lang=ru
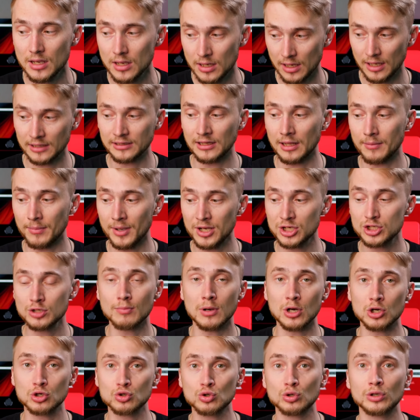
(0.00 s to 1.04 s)
Это опять же
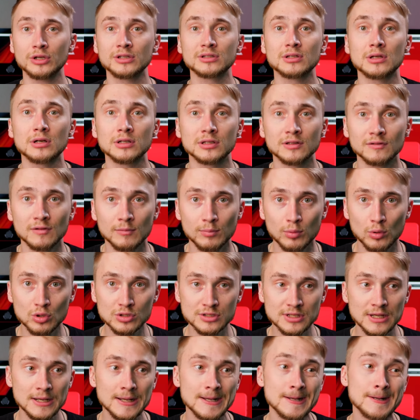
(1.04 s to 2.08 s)
большой открытый
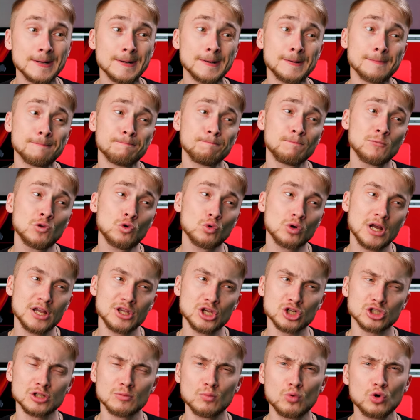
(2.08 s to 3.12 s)
вопрос, ну,
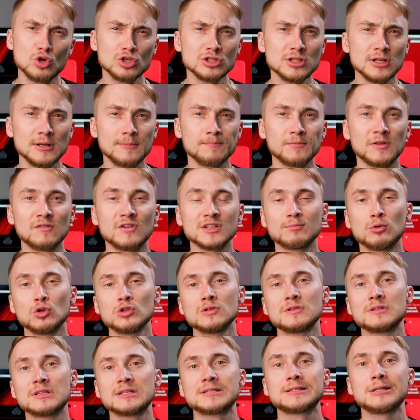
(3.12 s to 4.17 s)
конечно, можно
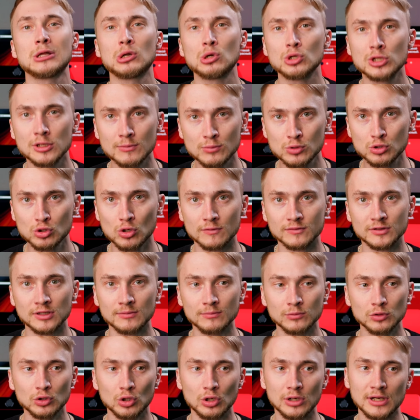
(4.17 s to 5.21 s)
воспользоваться сторонним софтом,
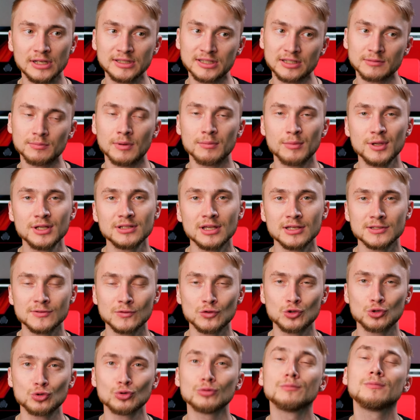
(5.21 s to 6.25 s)
но этот момент я
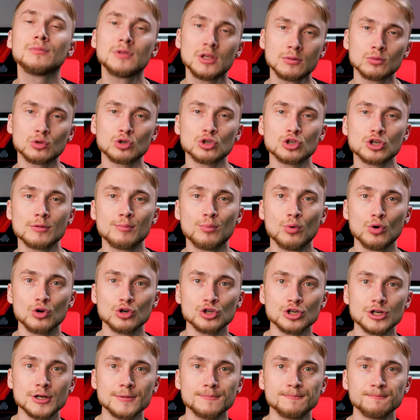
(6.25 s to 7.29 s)
освещу немножечко
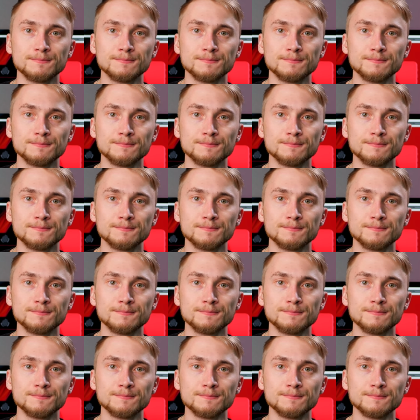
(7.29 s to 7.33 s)
позже.